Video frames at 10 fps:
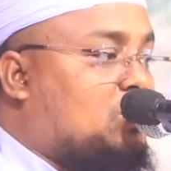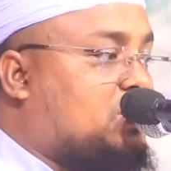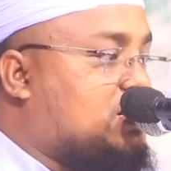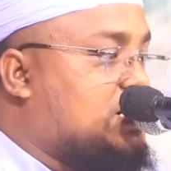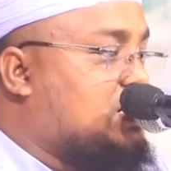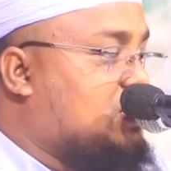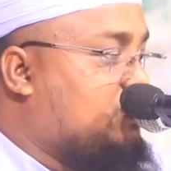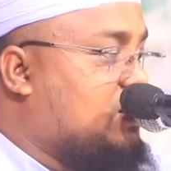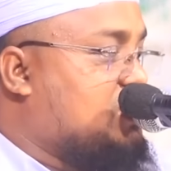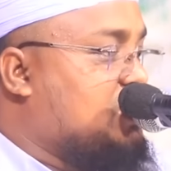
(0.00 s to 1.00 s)
কথা ঠিক
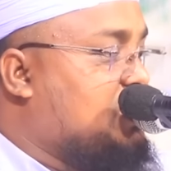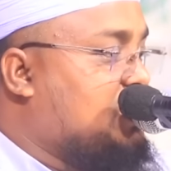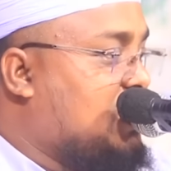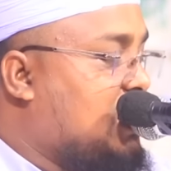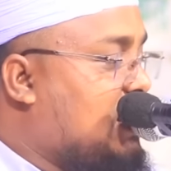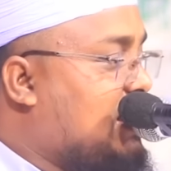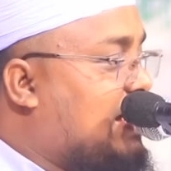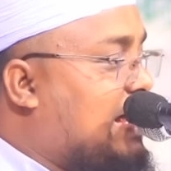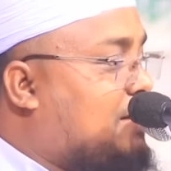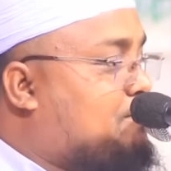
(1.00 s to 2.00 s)
না বেঠি
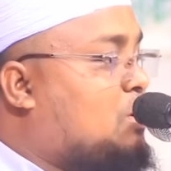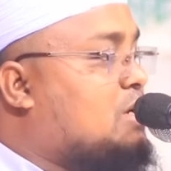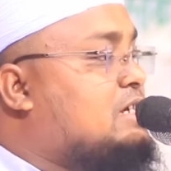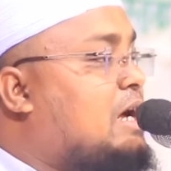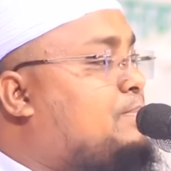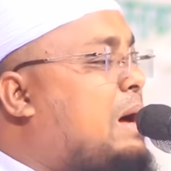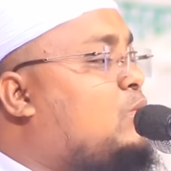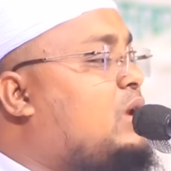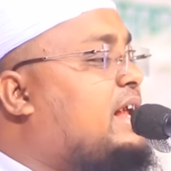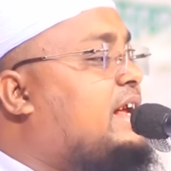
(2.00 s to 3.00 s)
এক পর্যায়ে
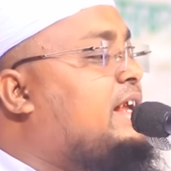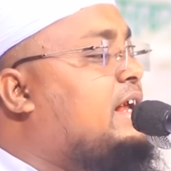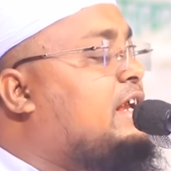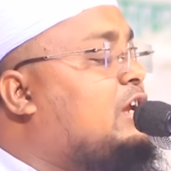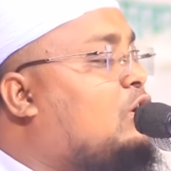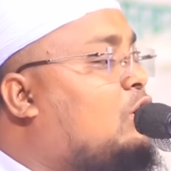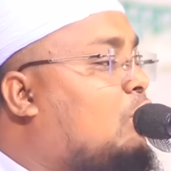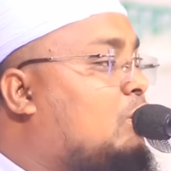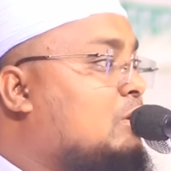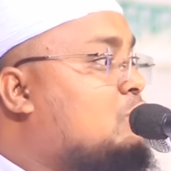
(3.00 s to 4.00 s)
পাবলিক ঘিরে নিল
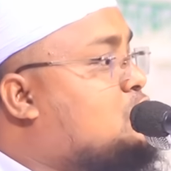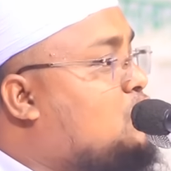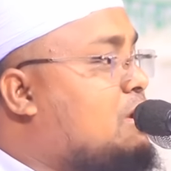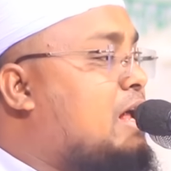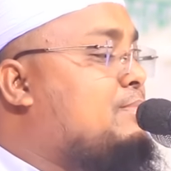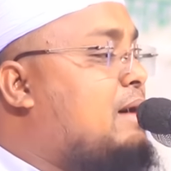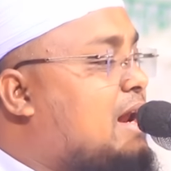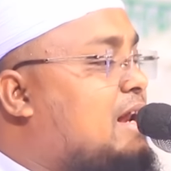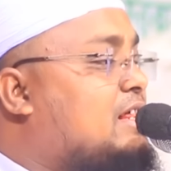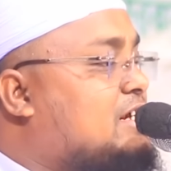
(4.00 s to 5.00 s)
সোনার
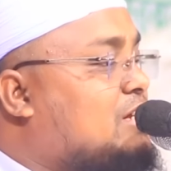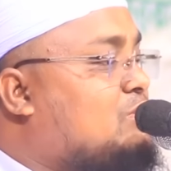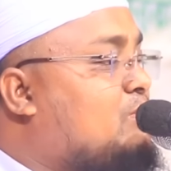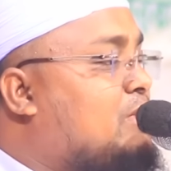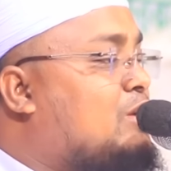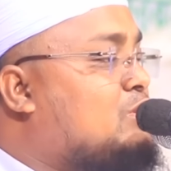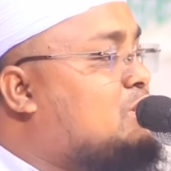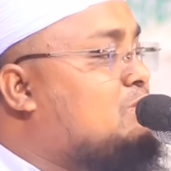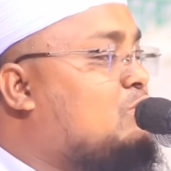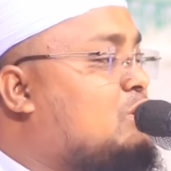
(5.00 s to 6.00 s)
বাংলাদেশে তোমরা
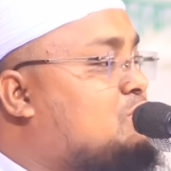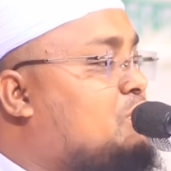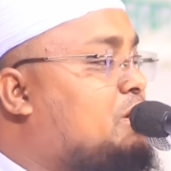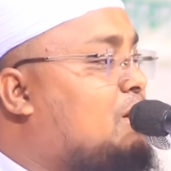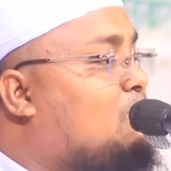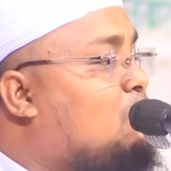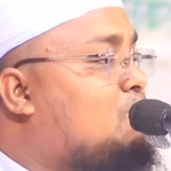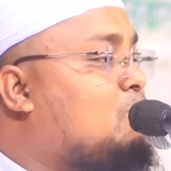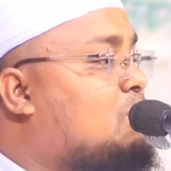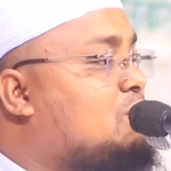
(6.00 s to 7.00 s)
নসি মনে চইরা ভোট
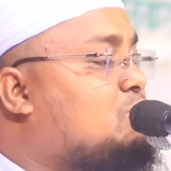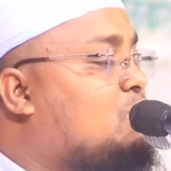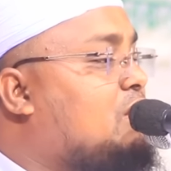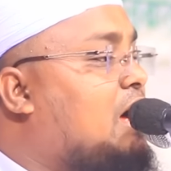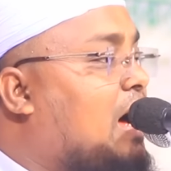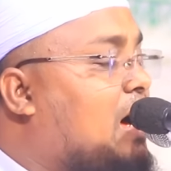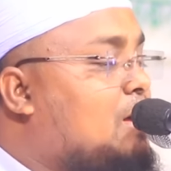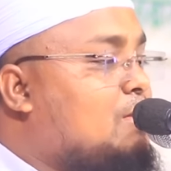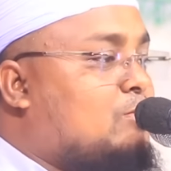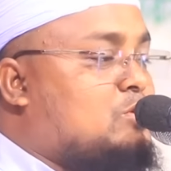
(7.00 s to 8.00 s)
ভুটি চইরা
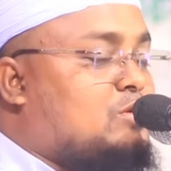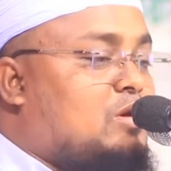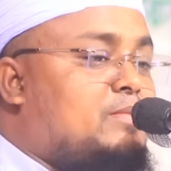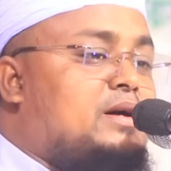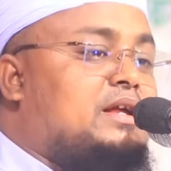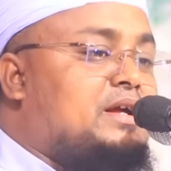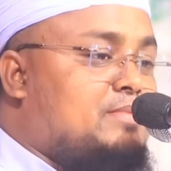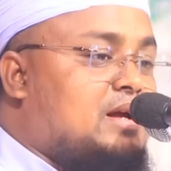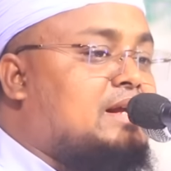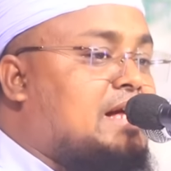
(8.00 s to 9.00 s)
মুসলমানের
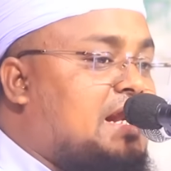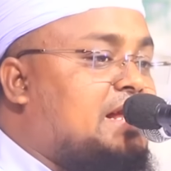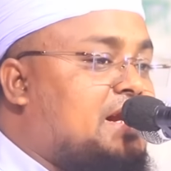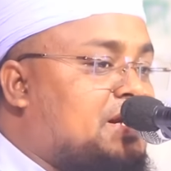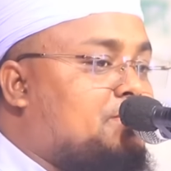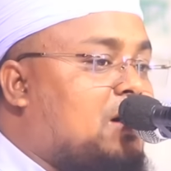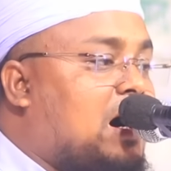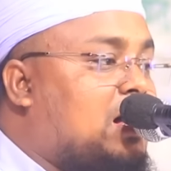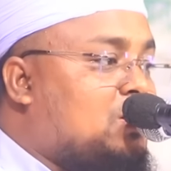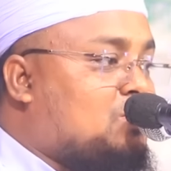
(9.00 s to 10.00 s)
ইমান কারিয়া নিবা
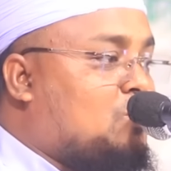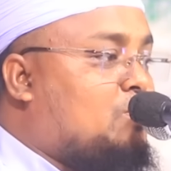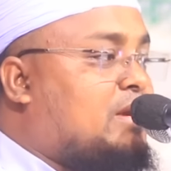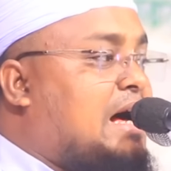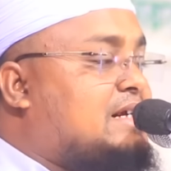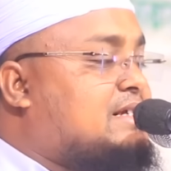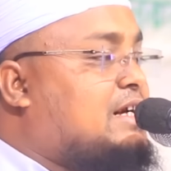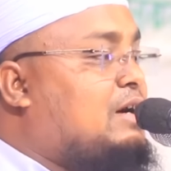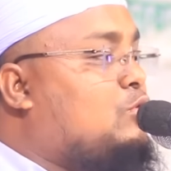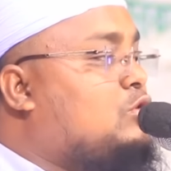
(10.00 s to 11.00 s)
তোমরা
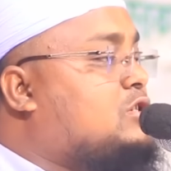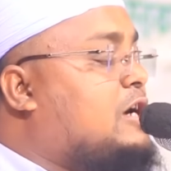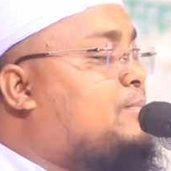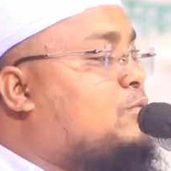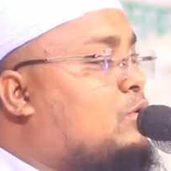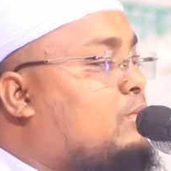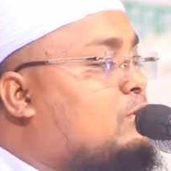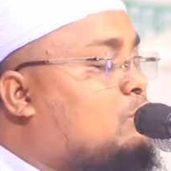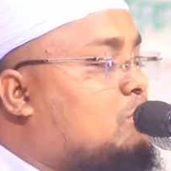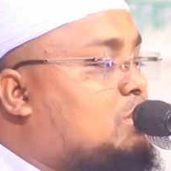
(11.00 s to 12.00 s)
আজকে উৎসাহ করব
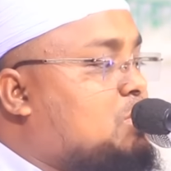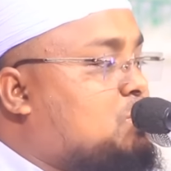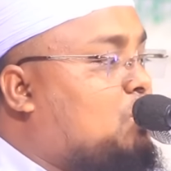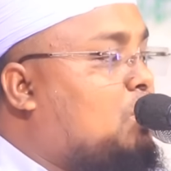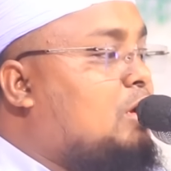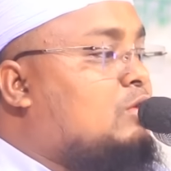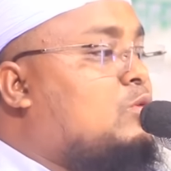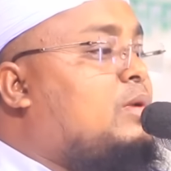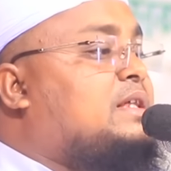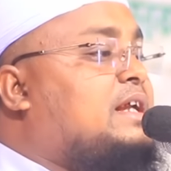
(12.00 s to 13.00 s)
করতেছ
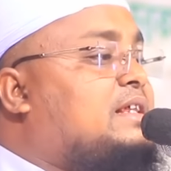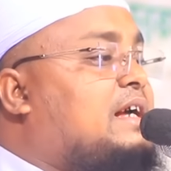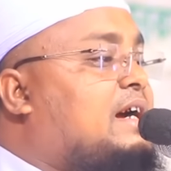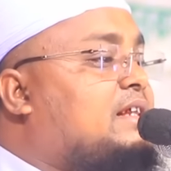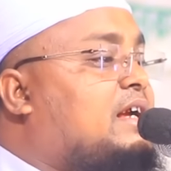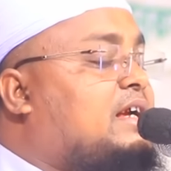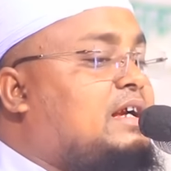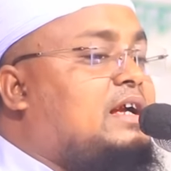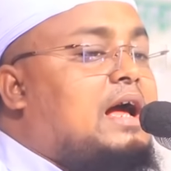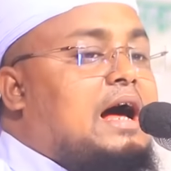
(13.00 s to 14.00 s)
তোমাদের দেখা
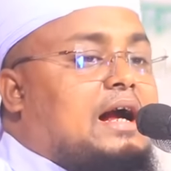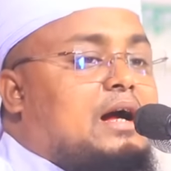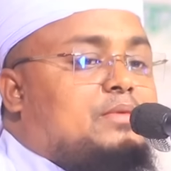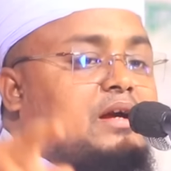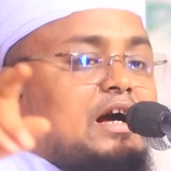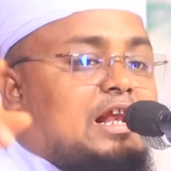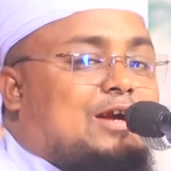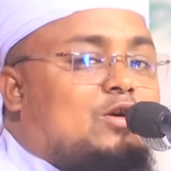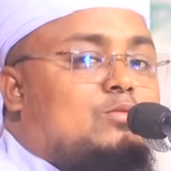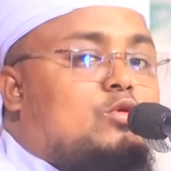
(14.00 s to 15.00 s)
দেখি
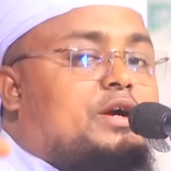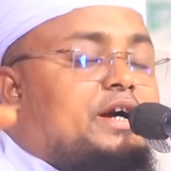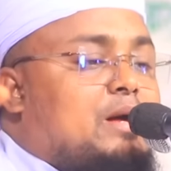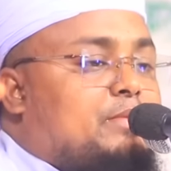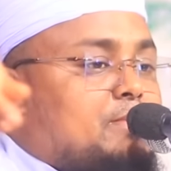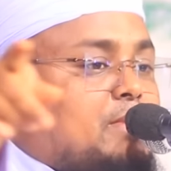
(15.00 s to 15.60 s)
আগামীকালকে অমুক গ্রামের